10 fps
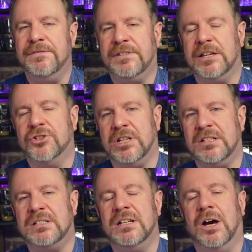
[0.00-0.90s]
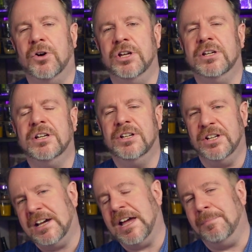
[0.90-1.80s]
gegen schlechte Laune
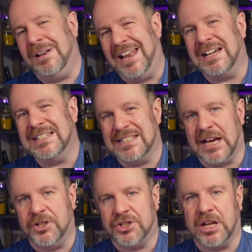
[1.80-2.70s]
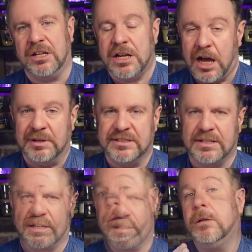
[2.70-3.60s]
nach einem langen, sehr anstrengenden
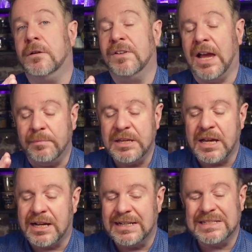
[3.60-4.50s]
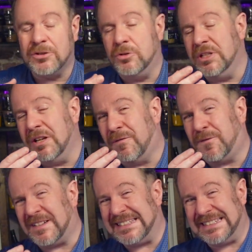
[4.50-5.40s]
Arbeitstag. Wir haben hier also eine
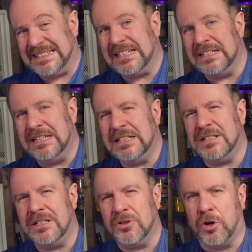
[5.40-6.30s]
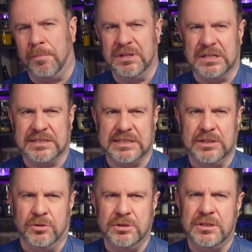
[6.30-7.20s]
faszinierende
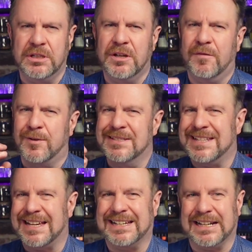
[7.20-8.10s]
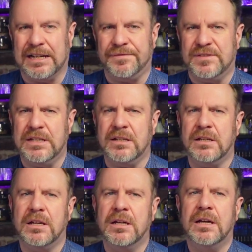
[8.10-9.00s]
Kombination von sehr kräftigen
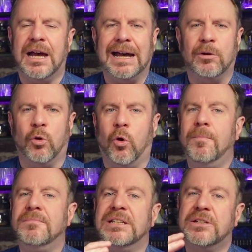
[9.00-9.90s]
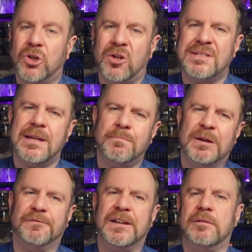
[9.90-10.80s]
Aromen, die trotzdem
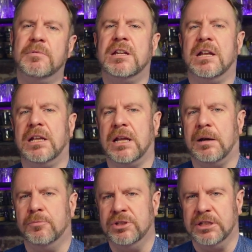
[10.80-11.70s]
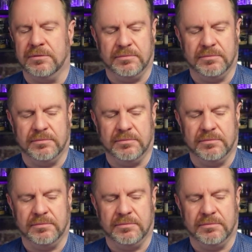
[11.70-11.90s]
perfekt miteinander harmonieren.